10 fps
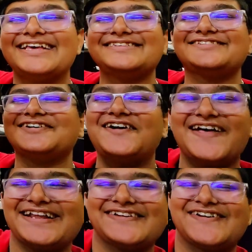गाइस
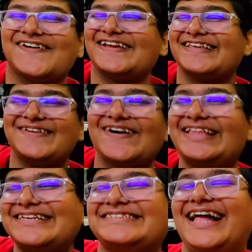छोड़ो इनको इनकी
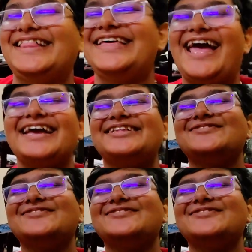बातें चलती रहेगी